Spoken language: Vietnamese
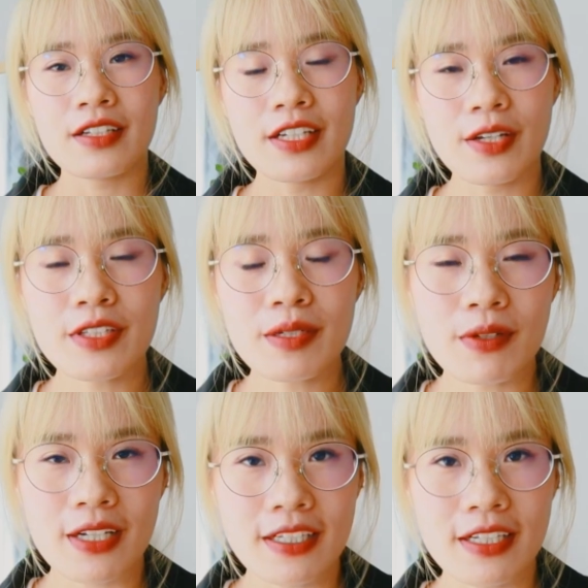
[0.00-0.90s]
nếu như
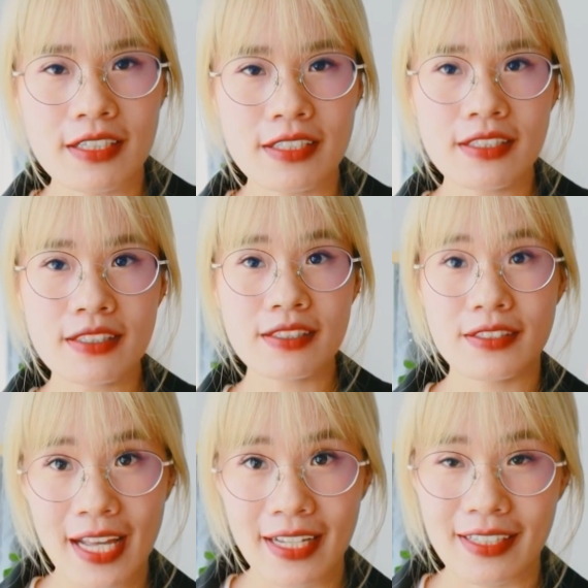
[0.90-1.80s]
một ai đấy
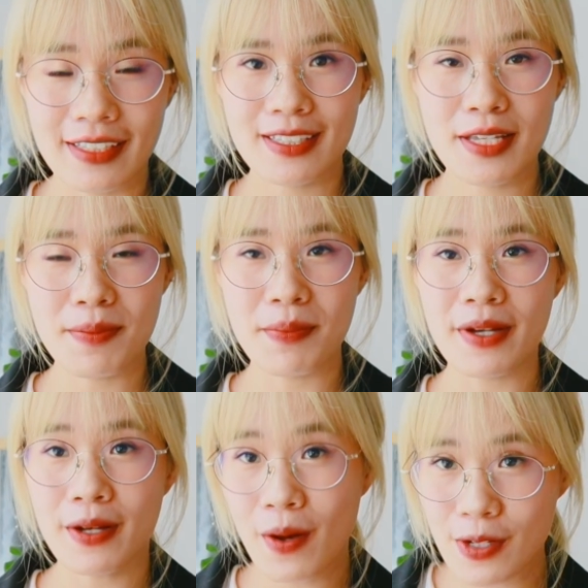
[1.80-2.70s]
rảnh thì
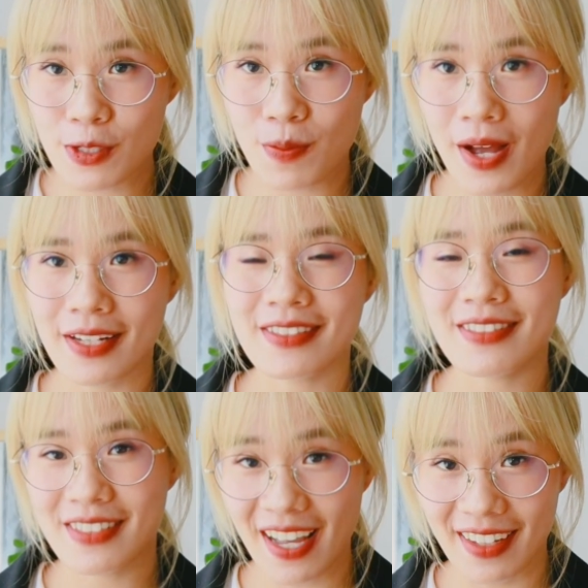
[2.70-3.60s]
mới gọi cho bạn
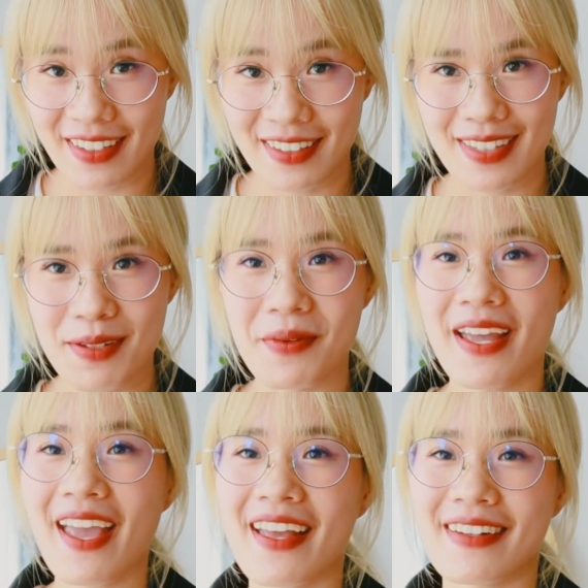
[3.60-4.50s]
rảnh thì mới
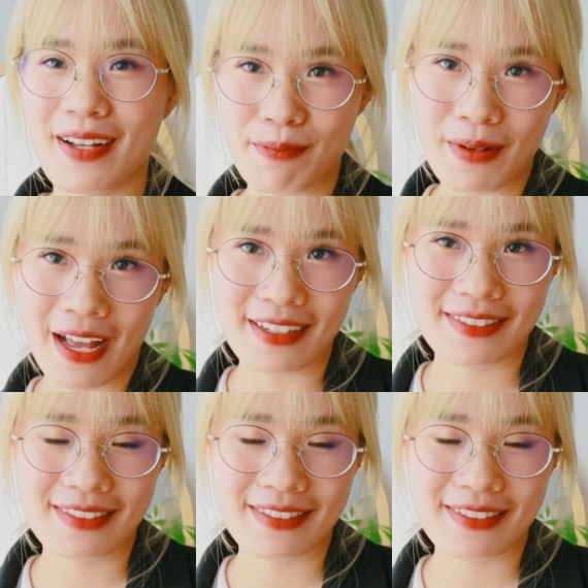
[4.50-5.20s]
hẹn gặp bạn